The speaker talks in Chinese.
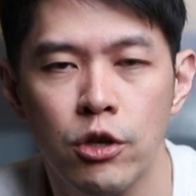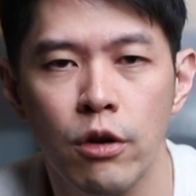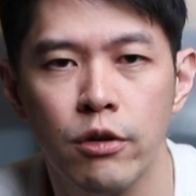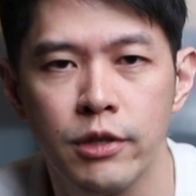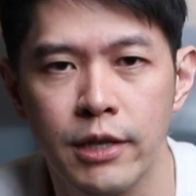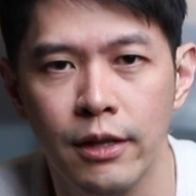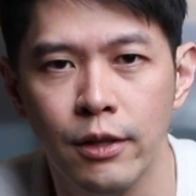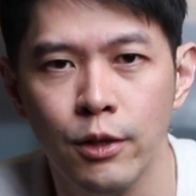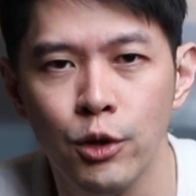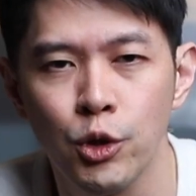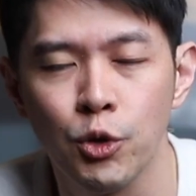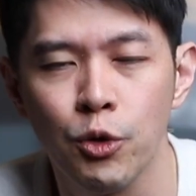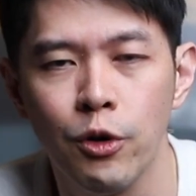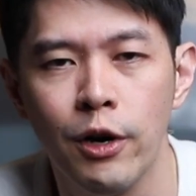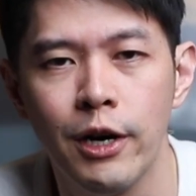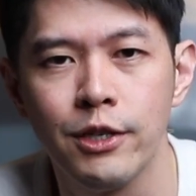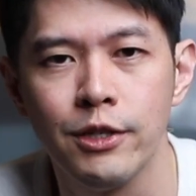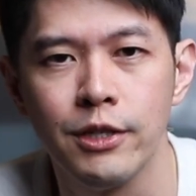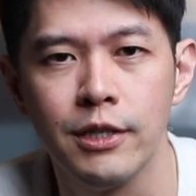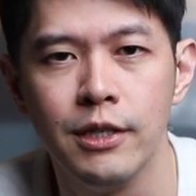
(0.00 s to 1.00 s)
所以我常常都
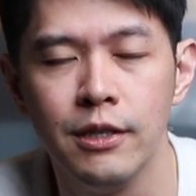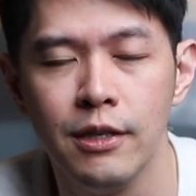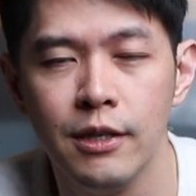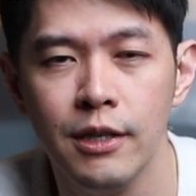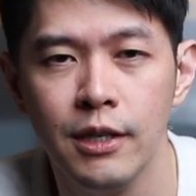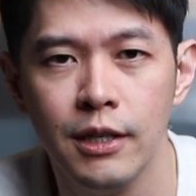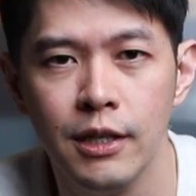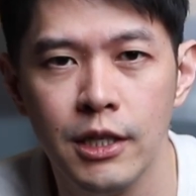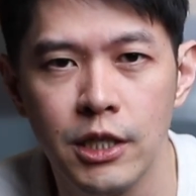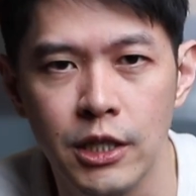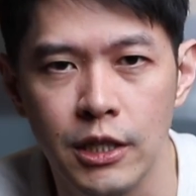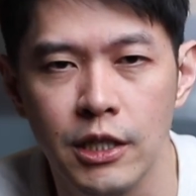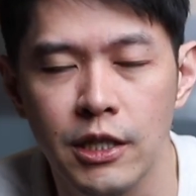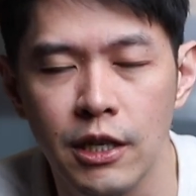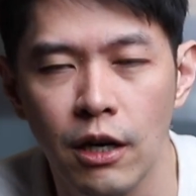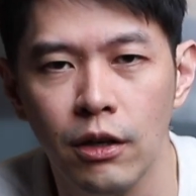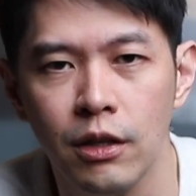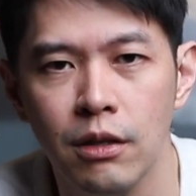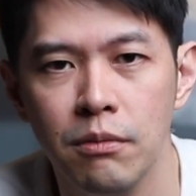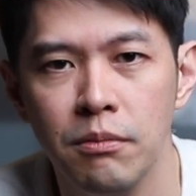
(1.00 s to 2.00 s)
说啊，就是行
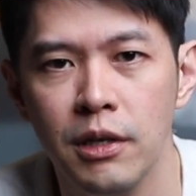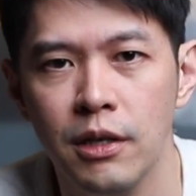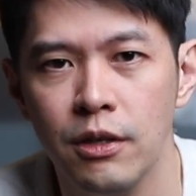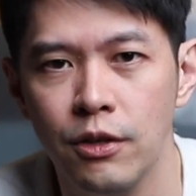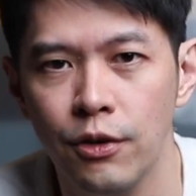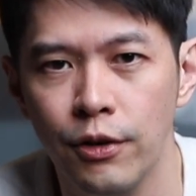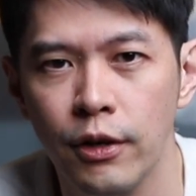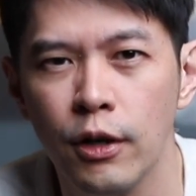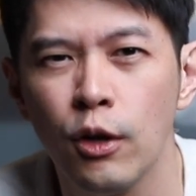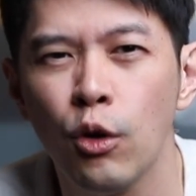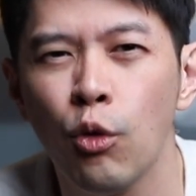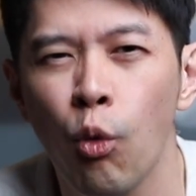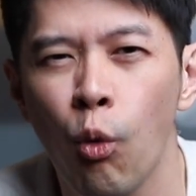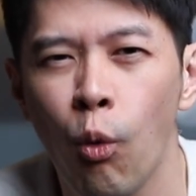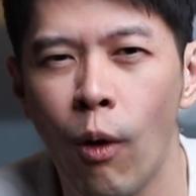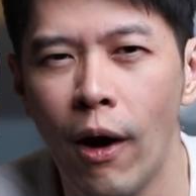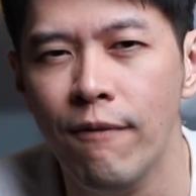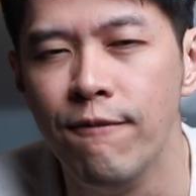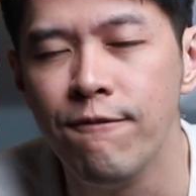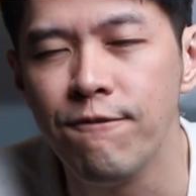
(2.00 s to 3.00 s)
销里面有一
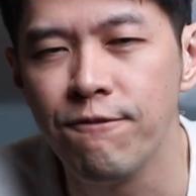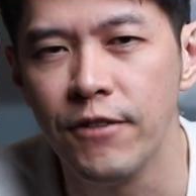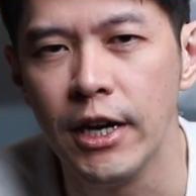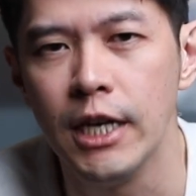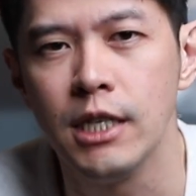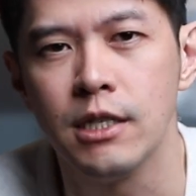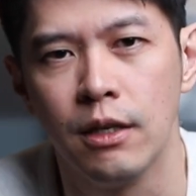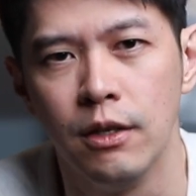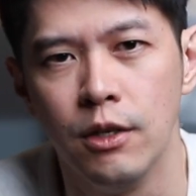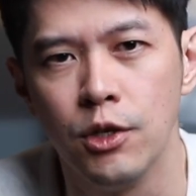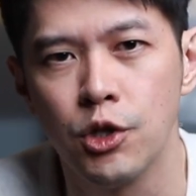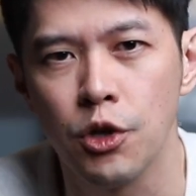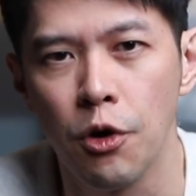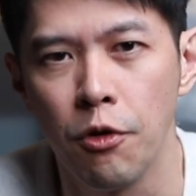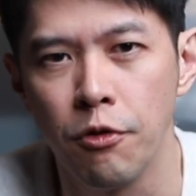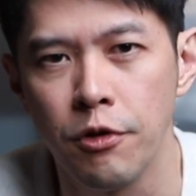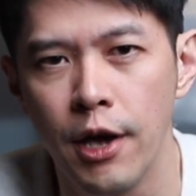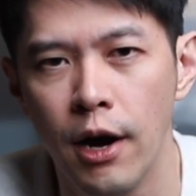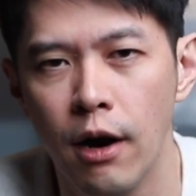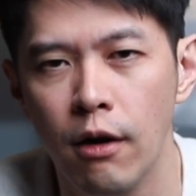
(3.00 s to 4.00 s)
环非常的
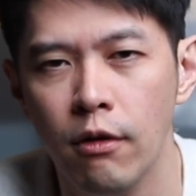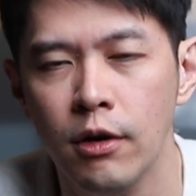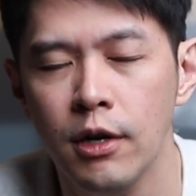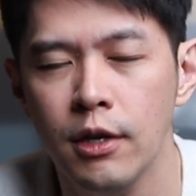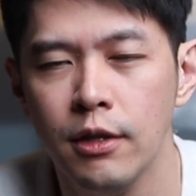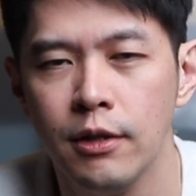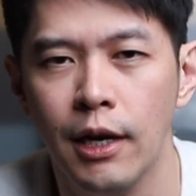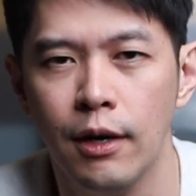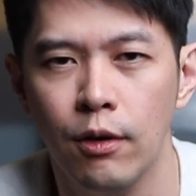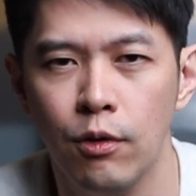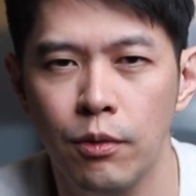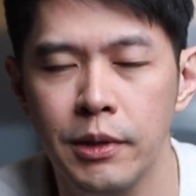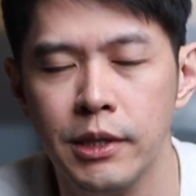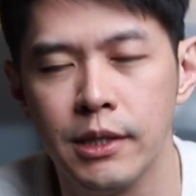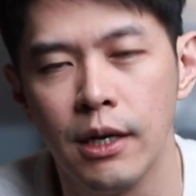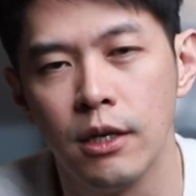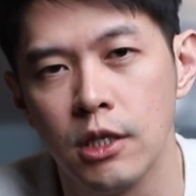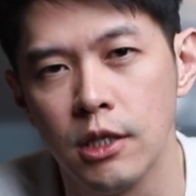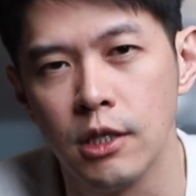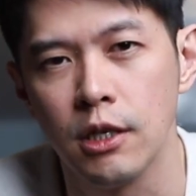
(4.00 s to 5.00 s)
重要。那我们也
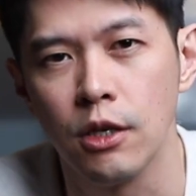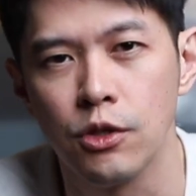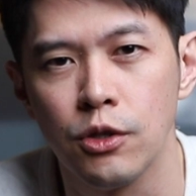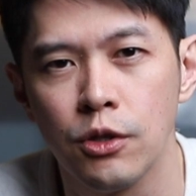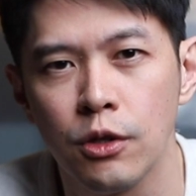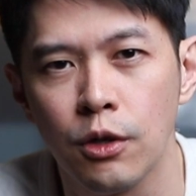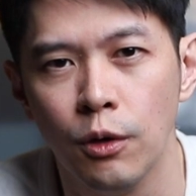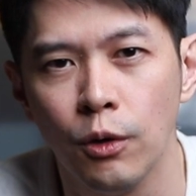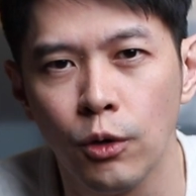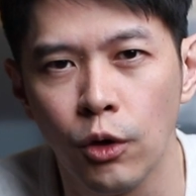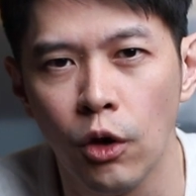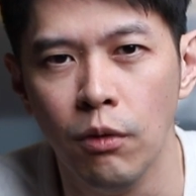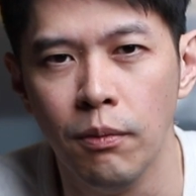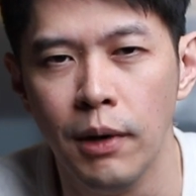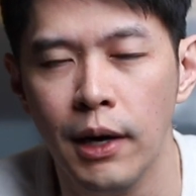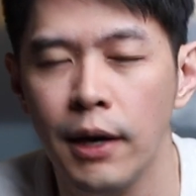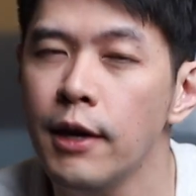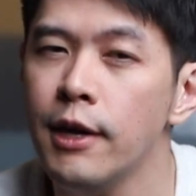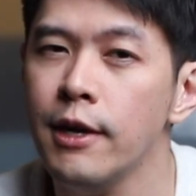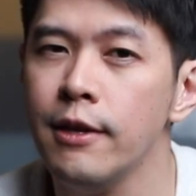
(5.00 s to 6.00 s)
知道，行销就是沟通
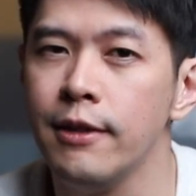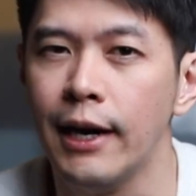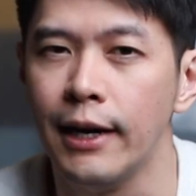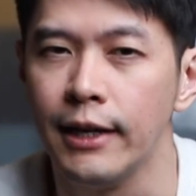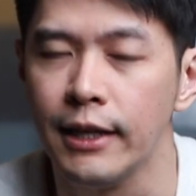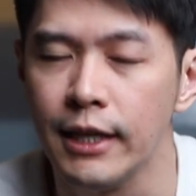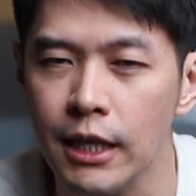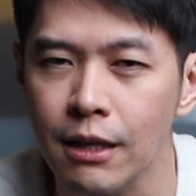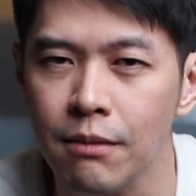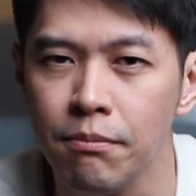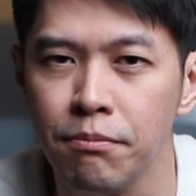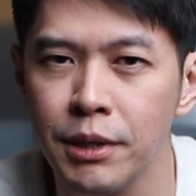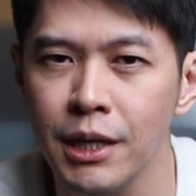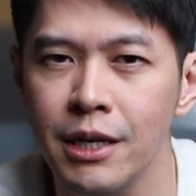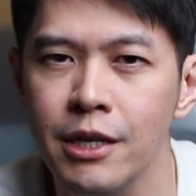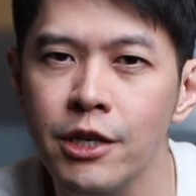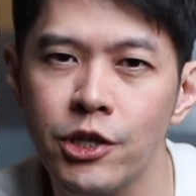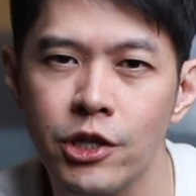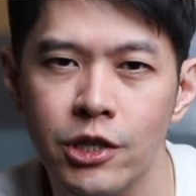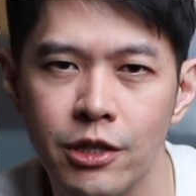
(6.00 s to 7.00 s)
嘛。那影
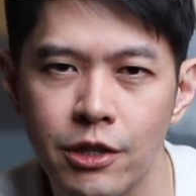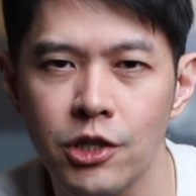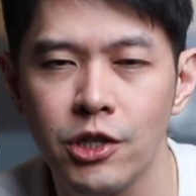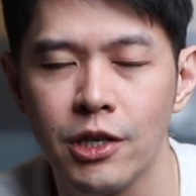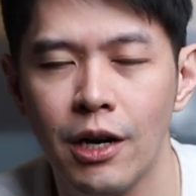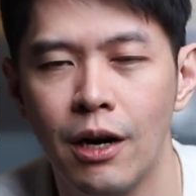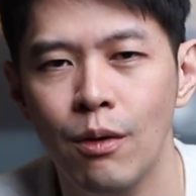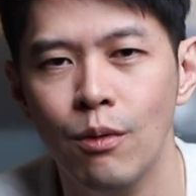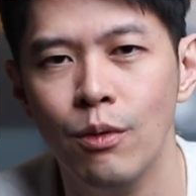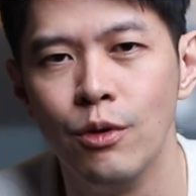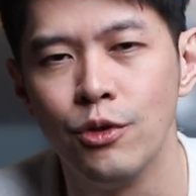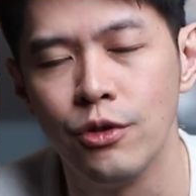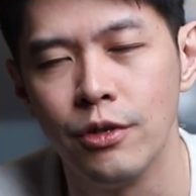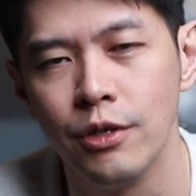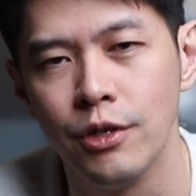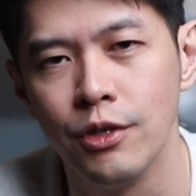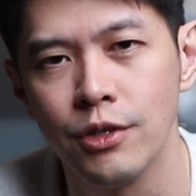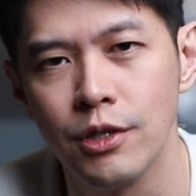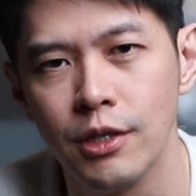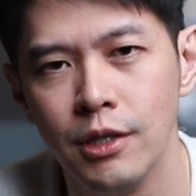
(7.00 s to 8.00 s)
片行销，我觉
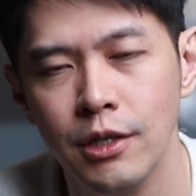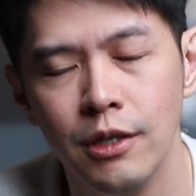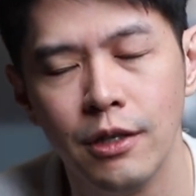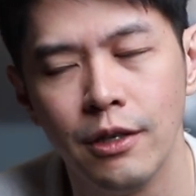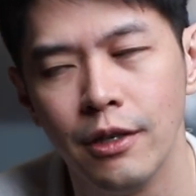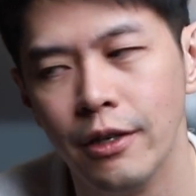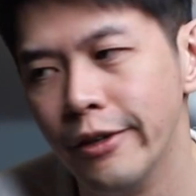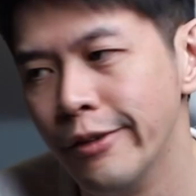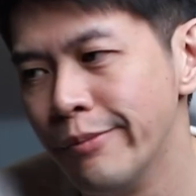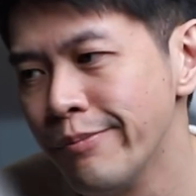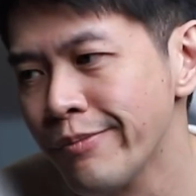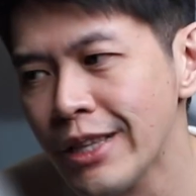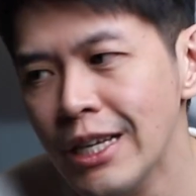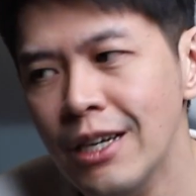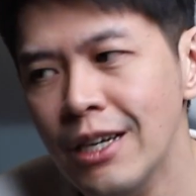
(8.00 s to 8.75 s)
得就是一个